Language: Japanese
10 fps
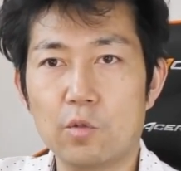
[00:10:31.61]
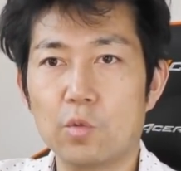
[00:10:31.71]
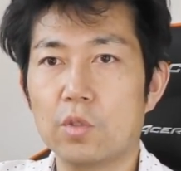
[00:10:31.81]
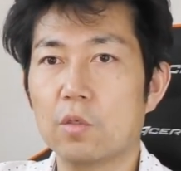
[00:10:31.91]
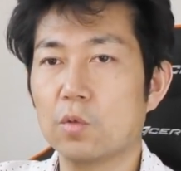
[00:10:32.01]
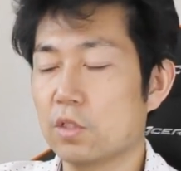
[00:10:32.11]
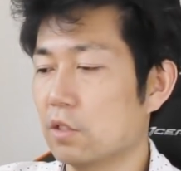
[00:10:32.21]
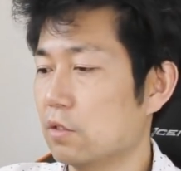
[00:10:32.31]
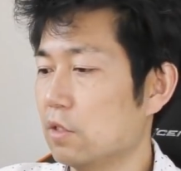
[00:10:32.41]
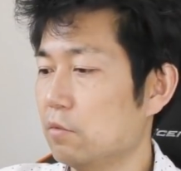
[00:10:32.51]
ということで、こち
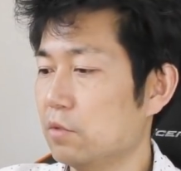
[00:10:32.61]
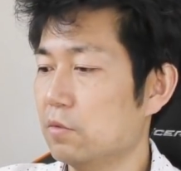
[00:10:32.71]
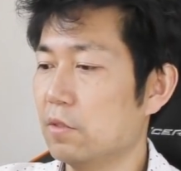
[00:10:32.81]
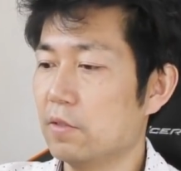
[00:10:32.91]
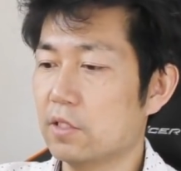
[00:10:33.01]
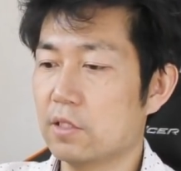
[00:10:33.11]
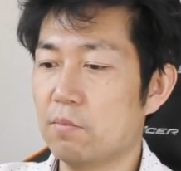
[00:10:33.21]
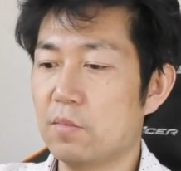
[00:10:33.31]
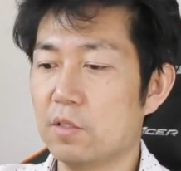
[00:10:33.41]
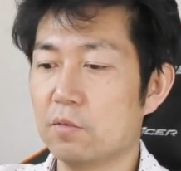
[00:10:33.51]
らですね、富士
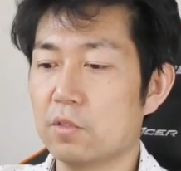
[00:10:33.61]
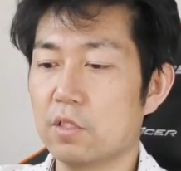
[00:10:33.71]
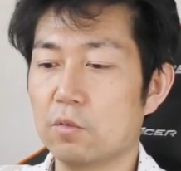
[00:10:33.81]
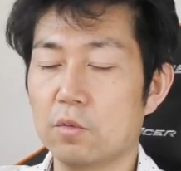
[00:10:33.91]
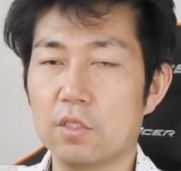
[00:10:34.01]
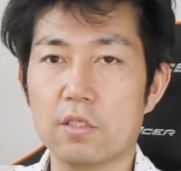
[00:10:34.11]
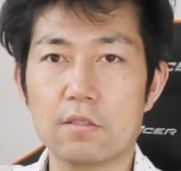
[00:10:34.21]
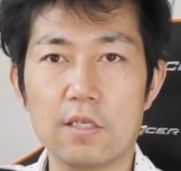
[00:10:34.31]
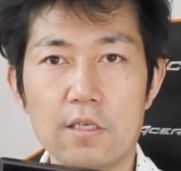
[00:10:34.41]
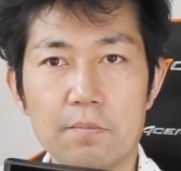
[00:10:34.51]
Wi-Fi304ZT で
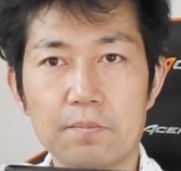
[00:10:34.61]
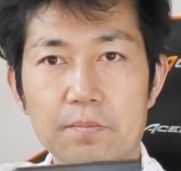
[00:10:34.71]
すね。